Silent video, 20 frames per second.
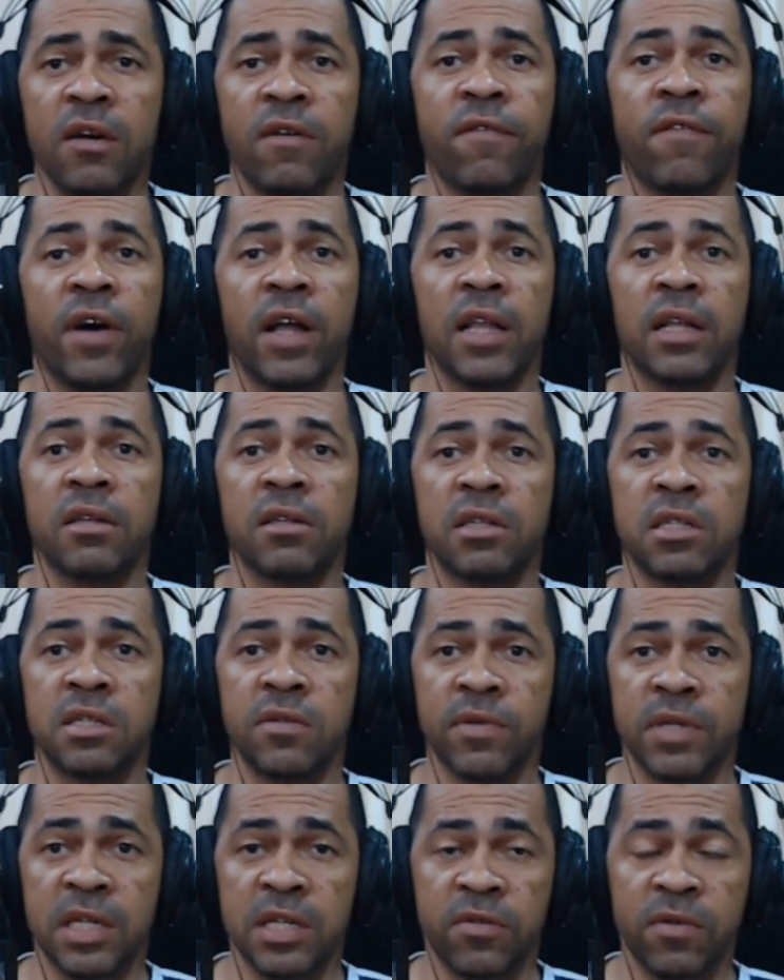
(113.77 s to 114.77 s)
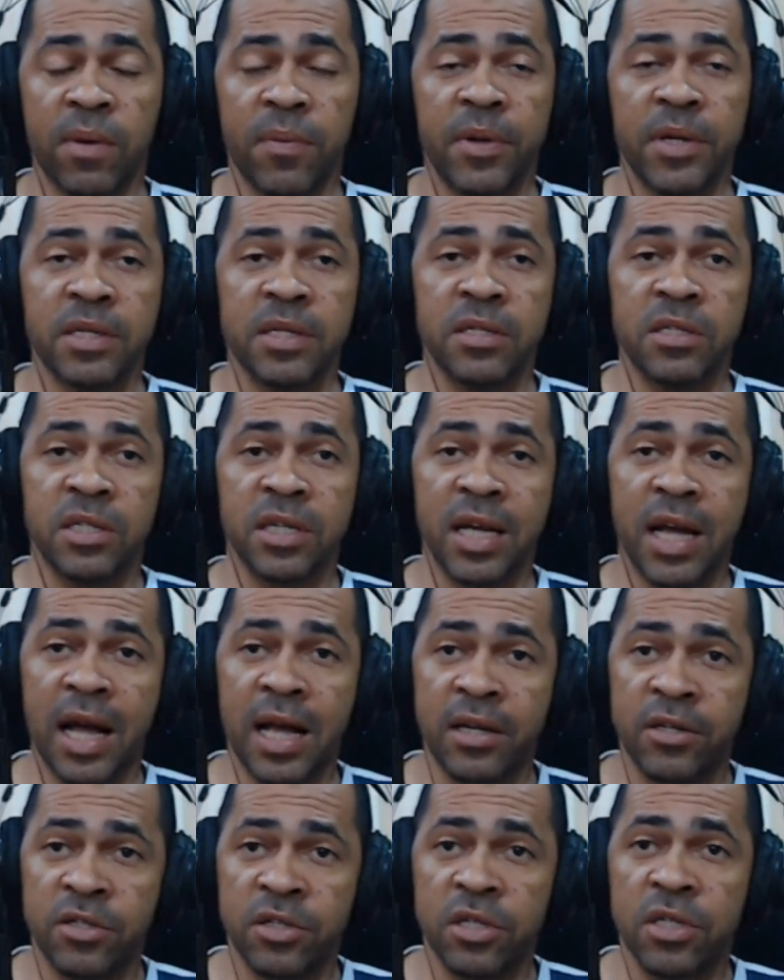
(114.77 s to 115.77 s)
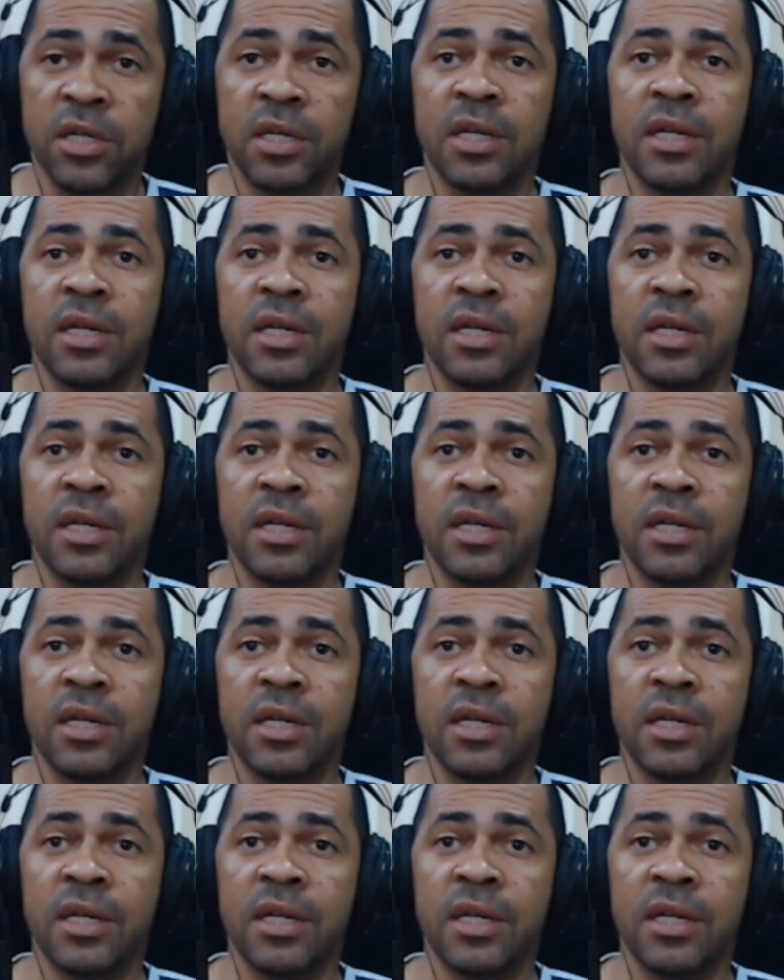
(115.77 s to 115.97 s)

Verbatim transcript: falando que se você estiver precisando de gás,